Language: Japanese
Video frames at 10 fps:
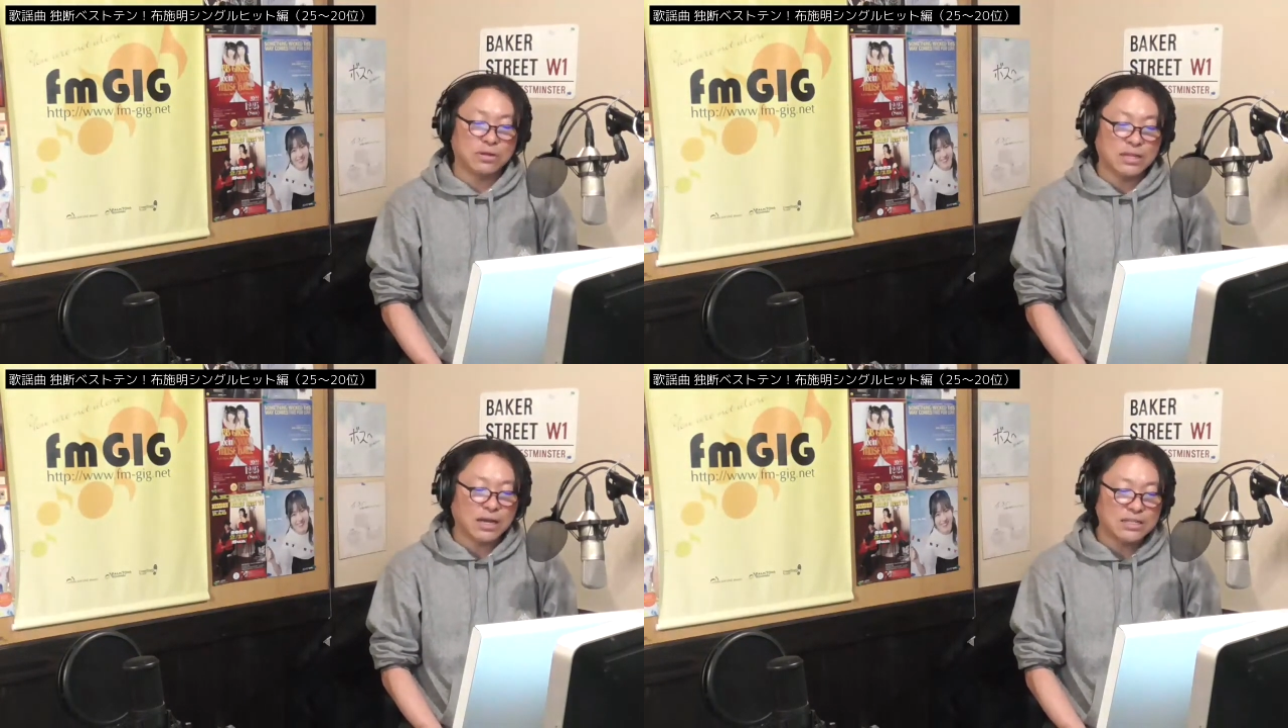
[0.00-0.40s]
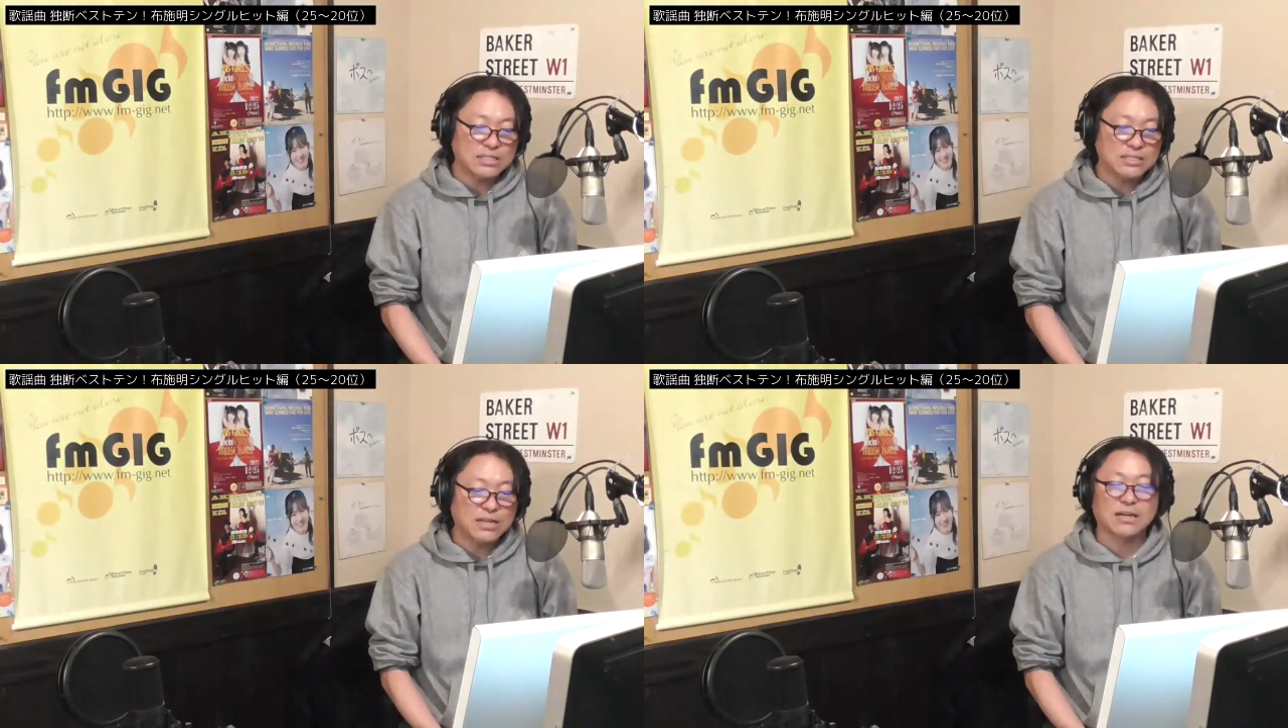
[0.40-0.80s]
これ中
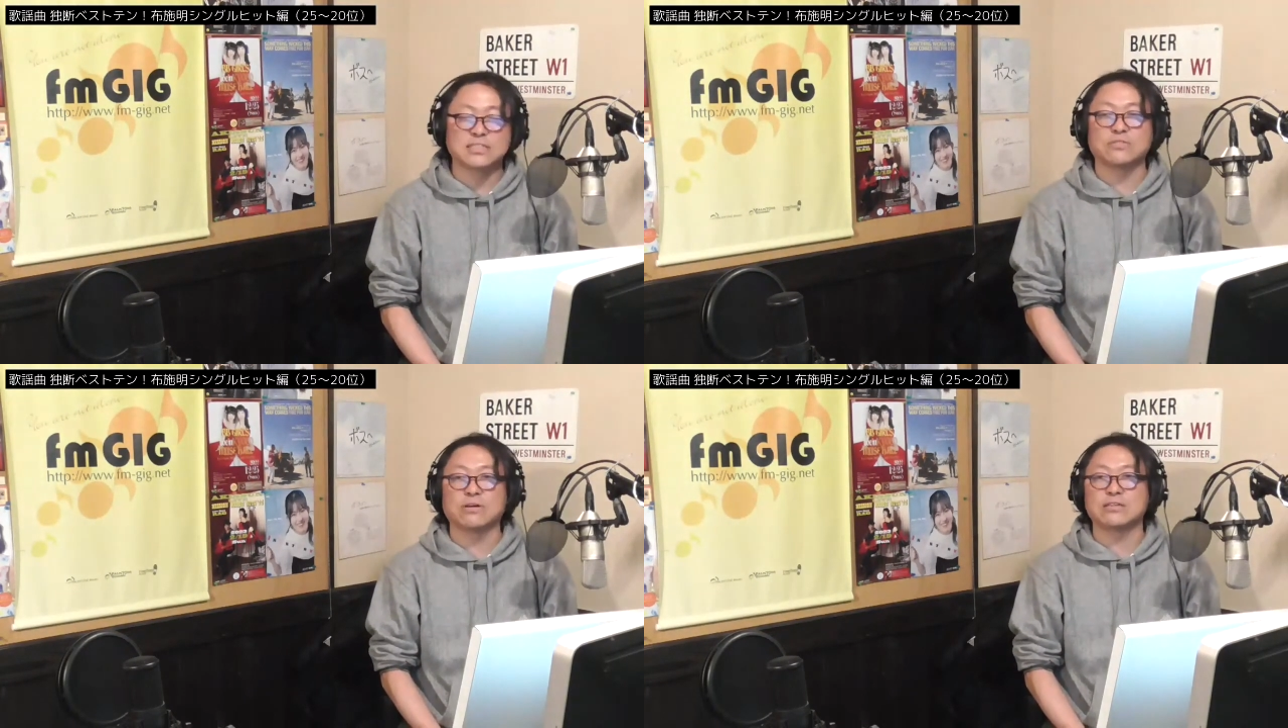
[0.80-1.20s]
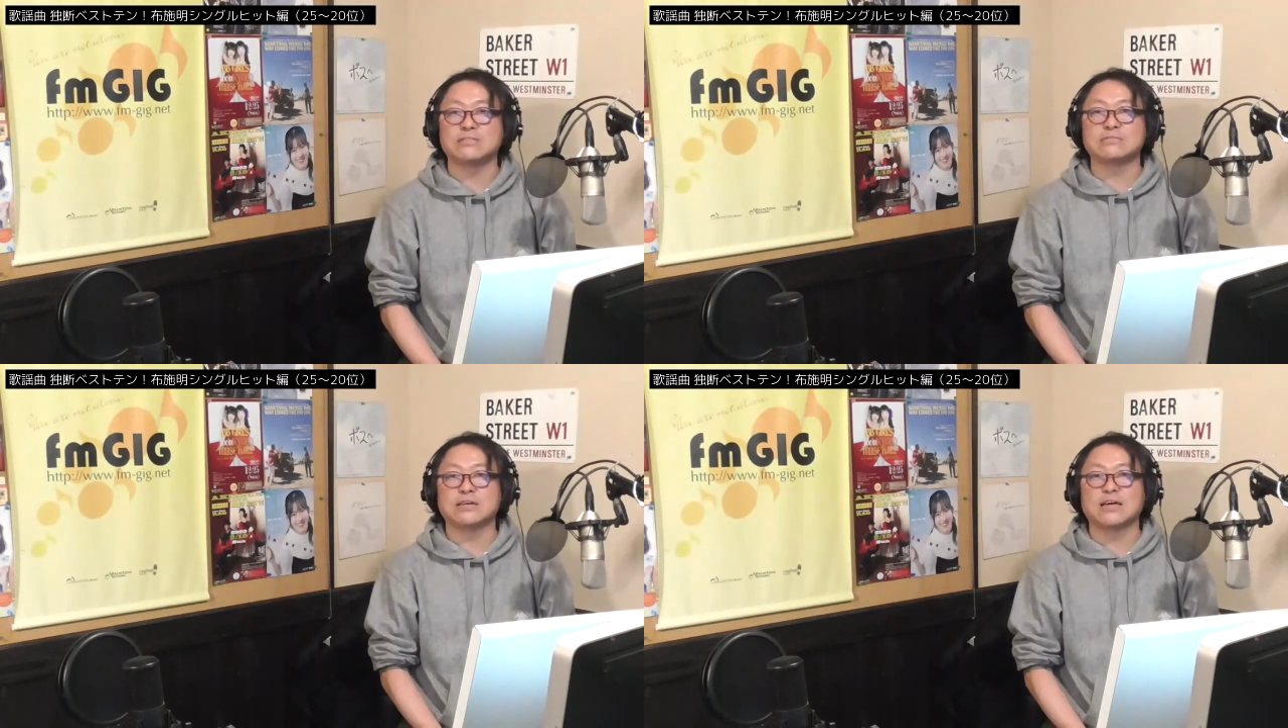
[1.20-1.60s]
西霊が詩を書い
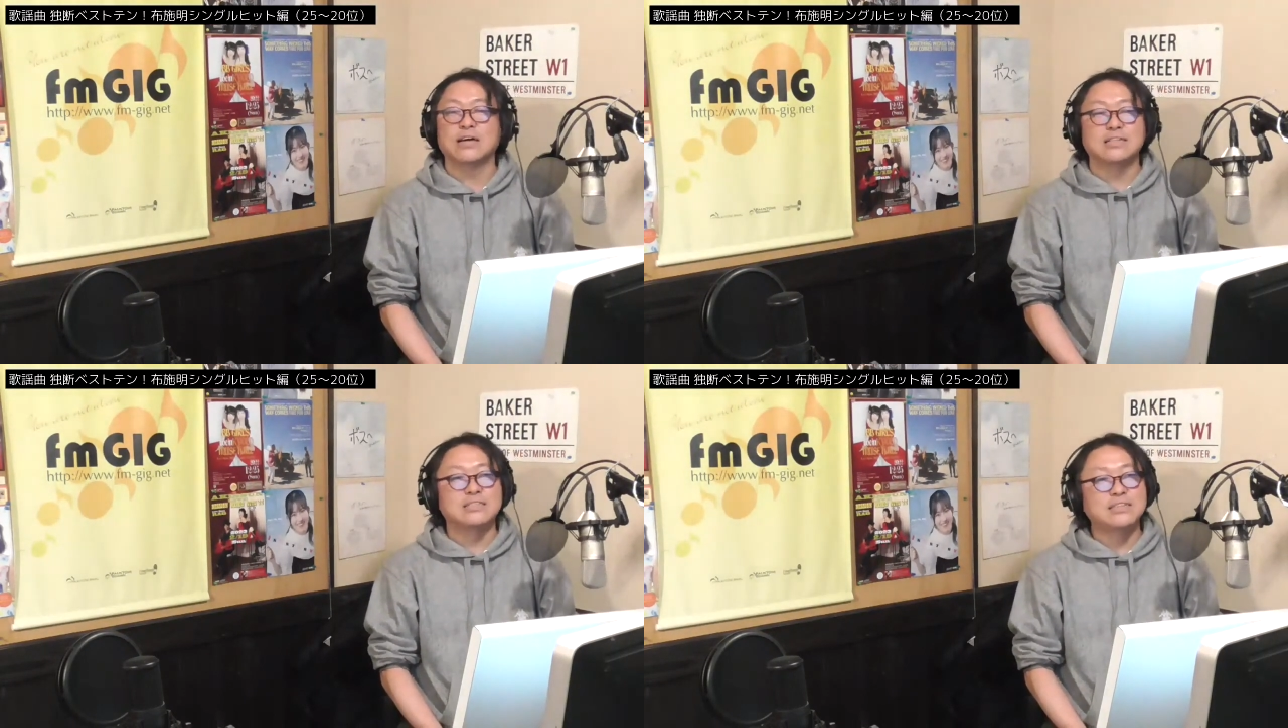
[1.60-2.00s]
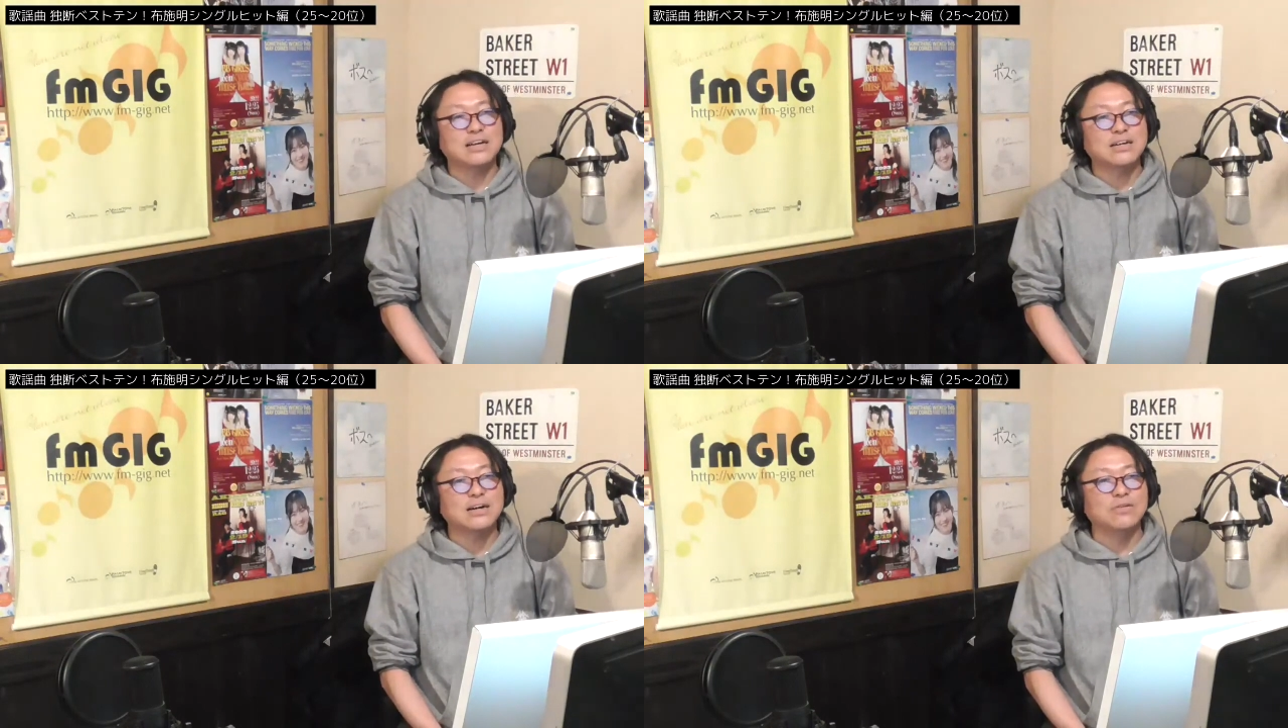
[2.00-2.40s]
てるんで、
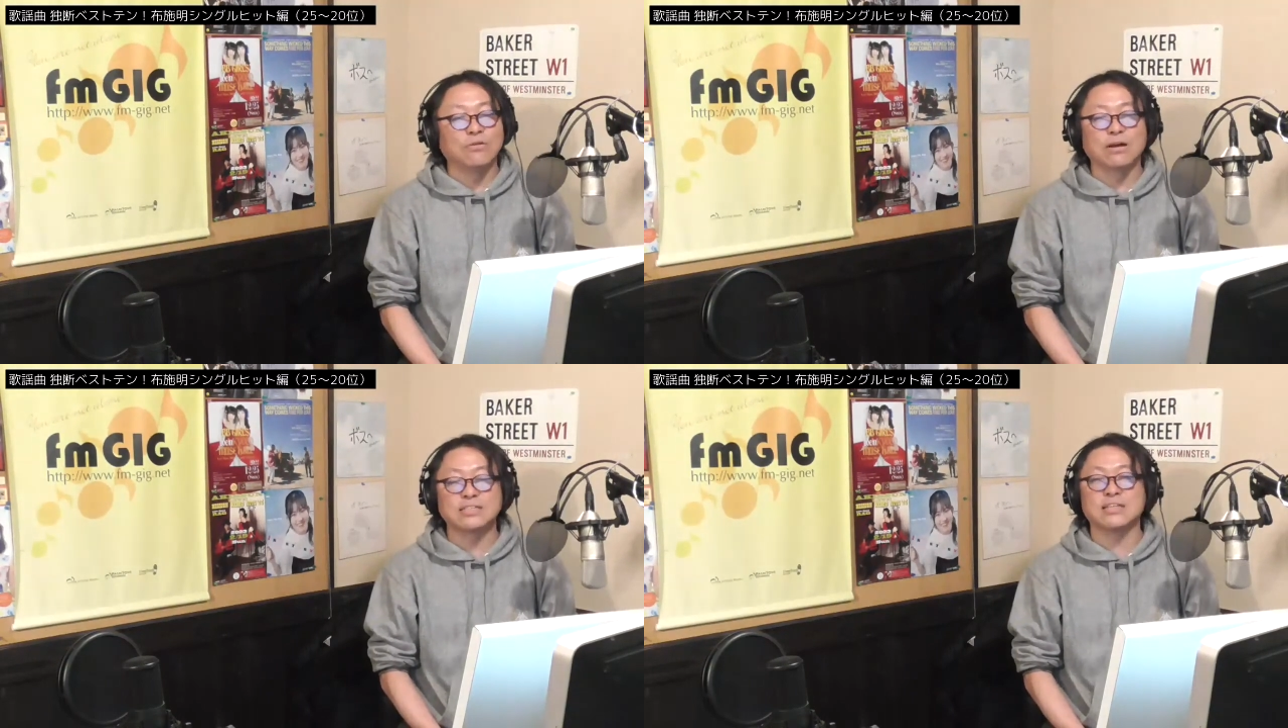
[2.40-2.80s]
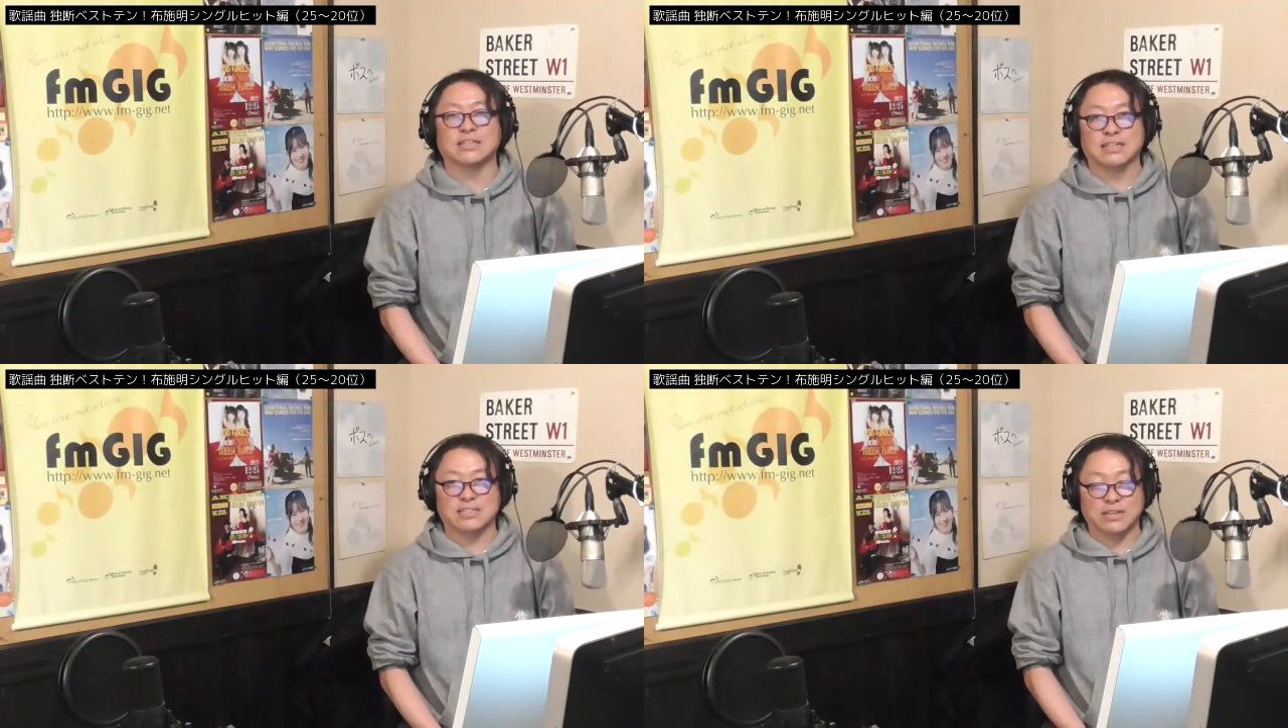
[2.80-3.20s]
若干大げさな
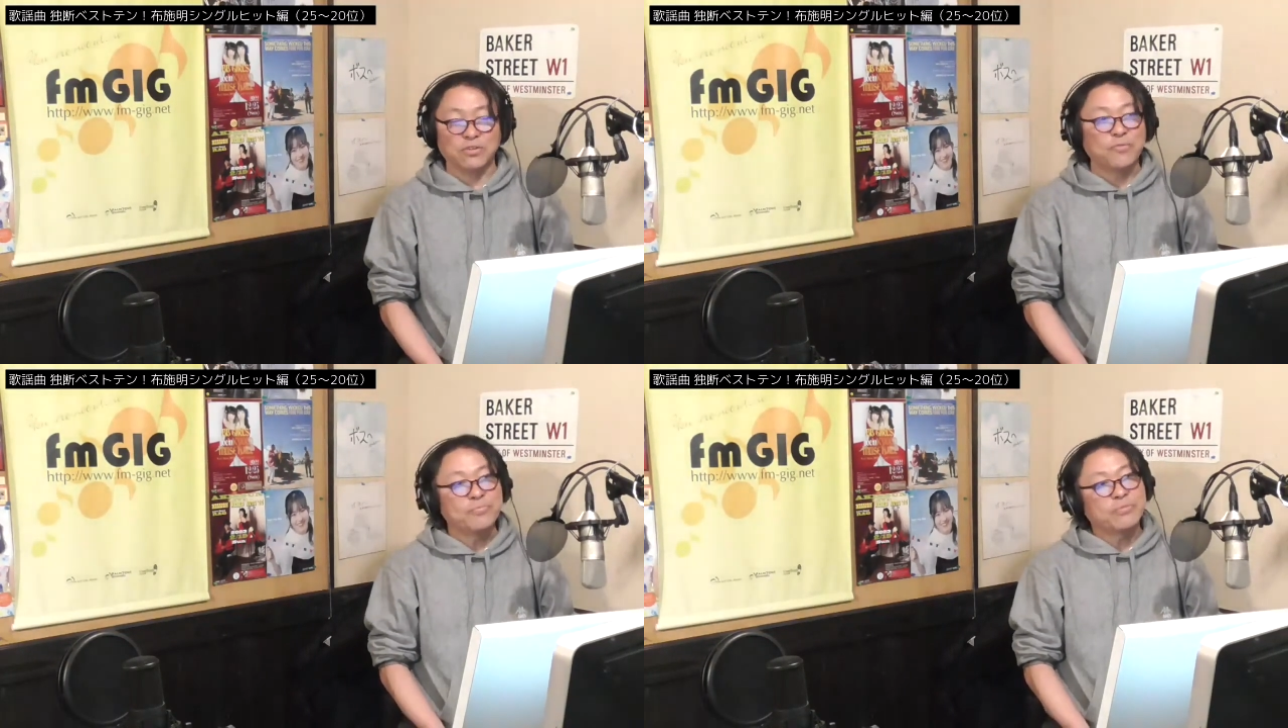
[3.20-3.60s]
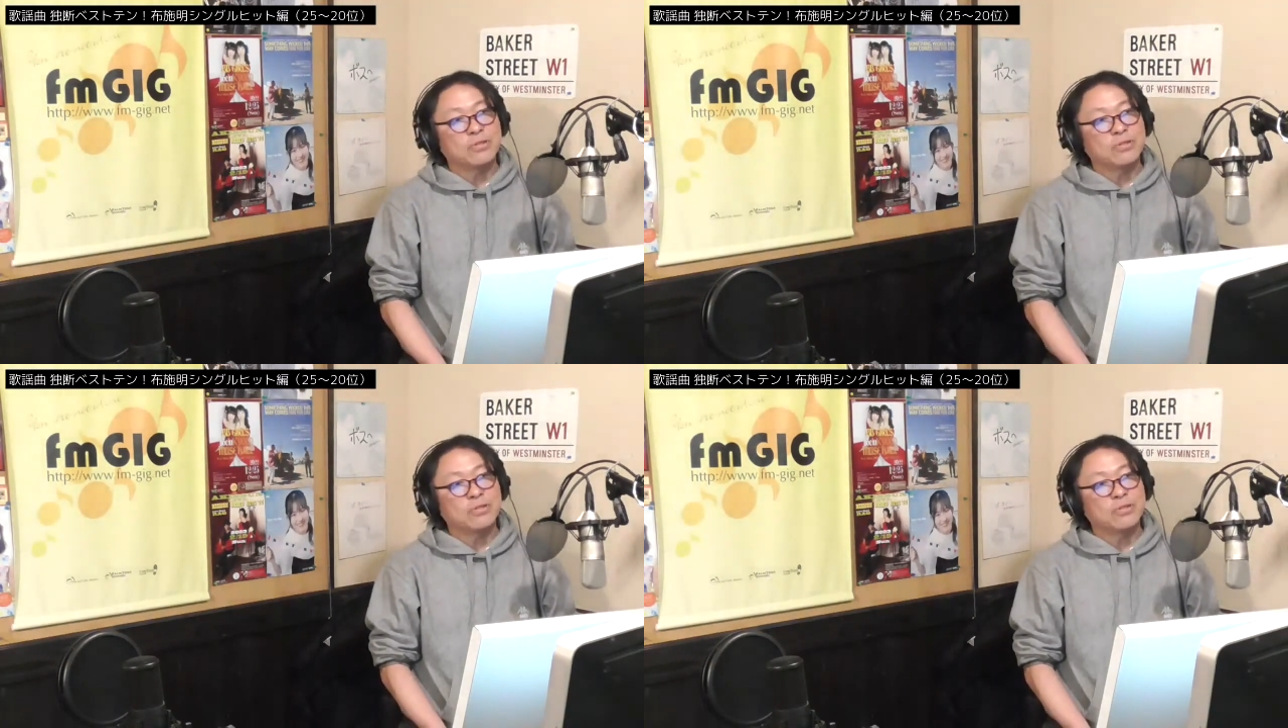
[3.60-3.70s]
んですけど、